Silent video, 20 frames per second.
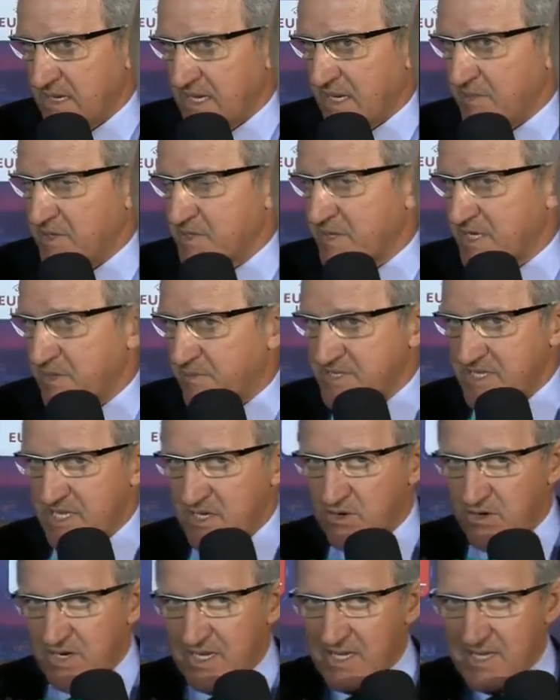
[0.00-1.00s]
e mi spiace per
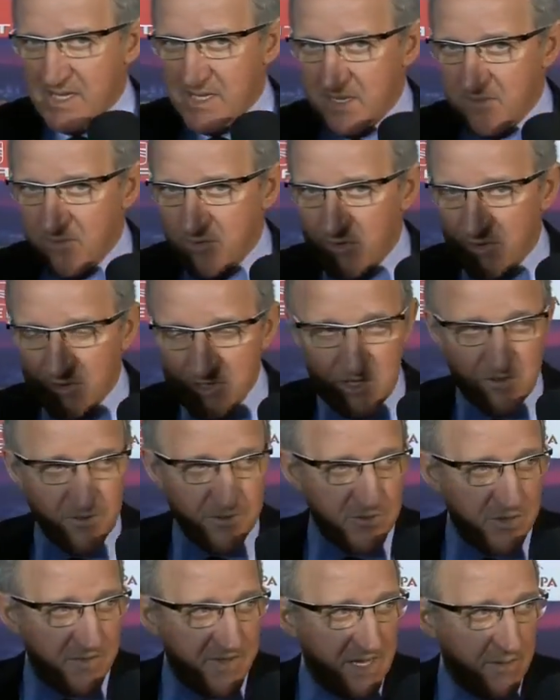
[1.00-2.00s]
Nicola che ha avuto questo
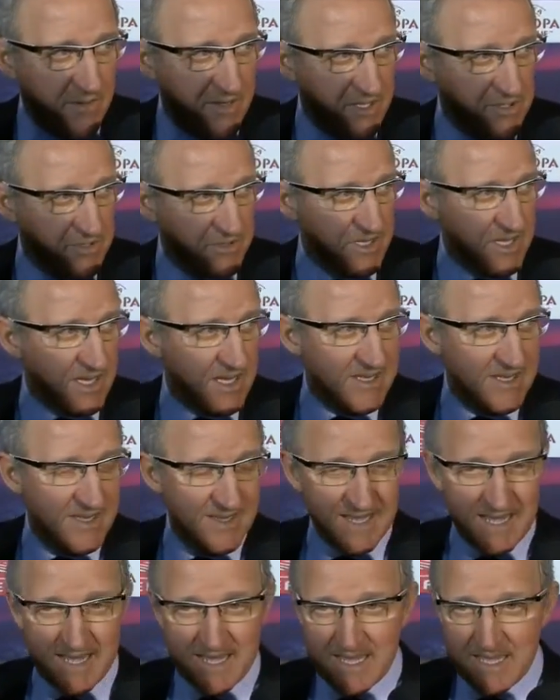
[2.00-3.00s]
infortunio, vediamo adesso di che
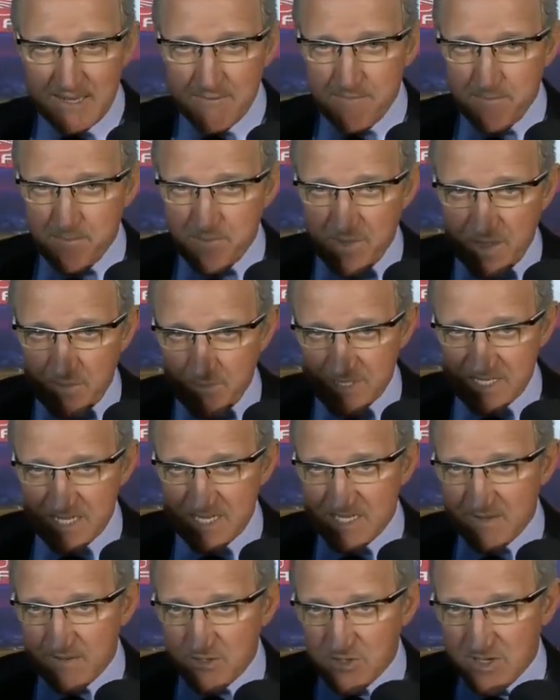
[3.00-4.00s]
entità è,
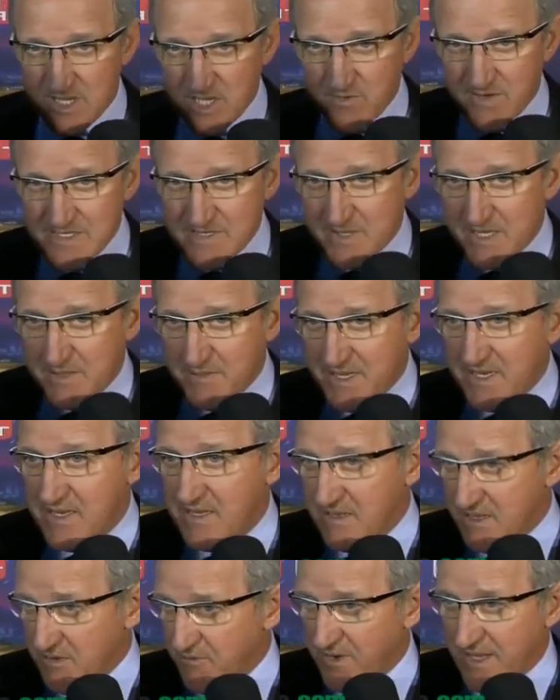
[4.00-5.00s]
perché stava giocando veramente
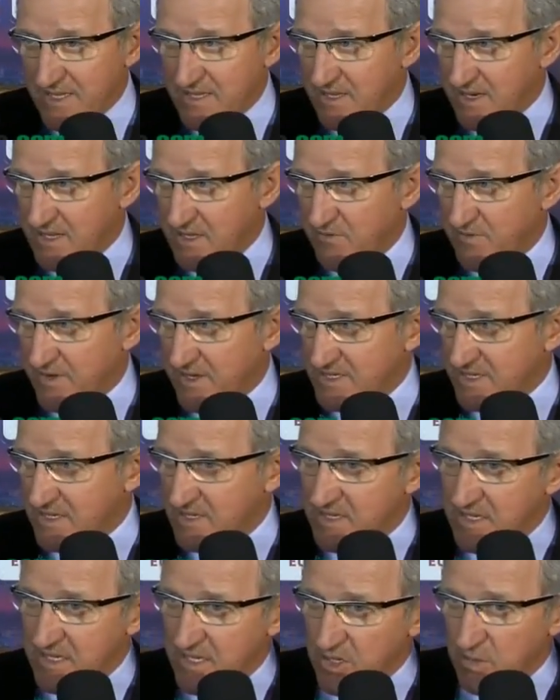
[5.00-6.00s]
bene, difatti la
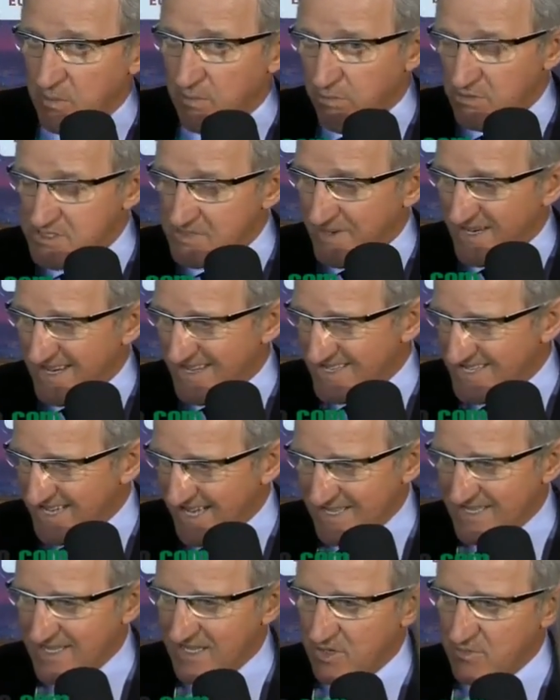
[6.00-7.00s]
difesa pur
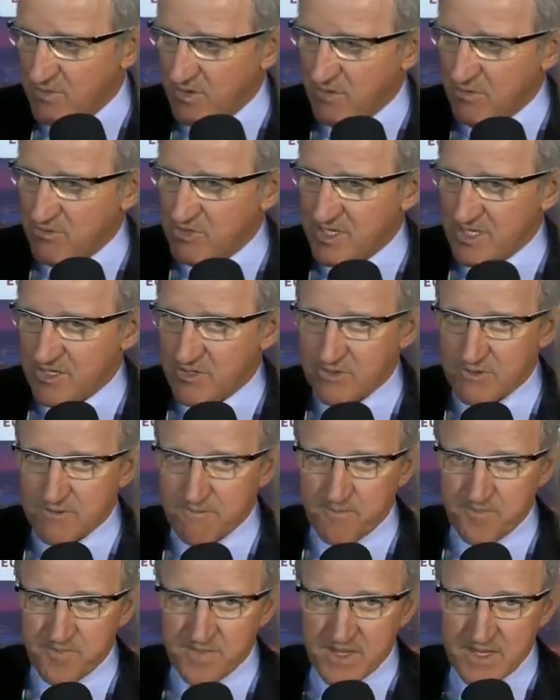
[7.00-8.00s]
rimaneggiata come
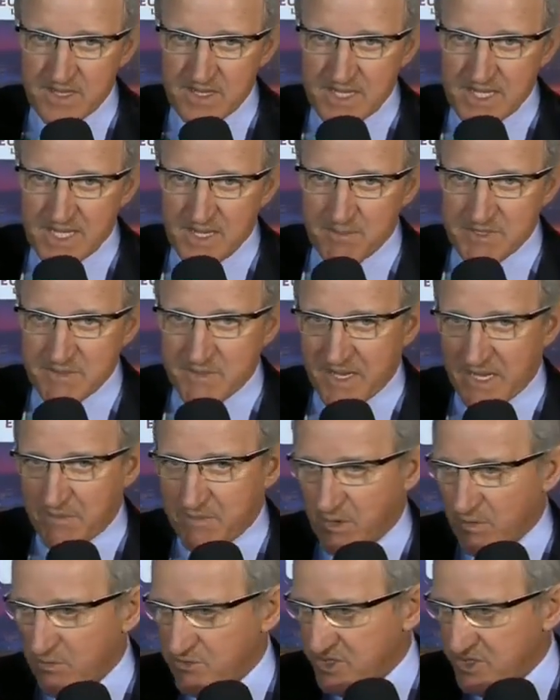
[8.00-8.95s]
concetto sì, perché mi ha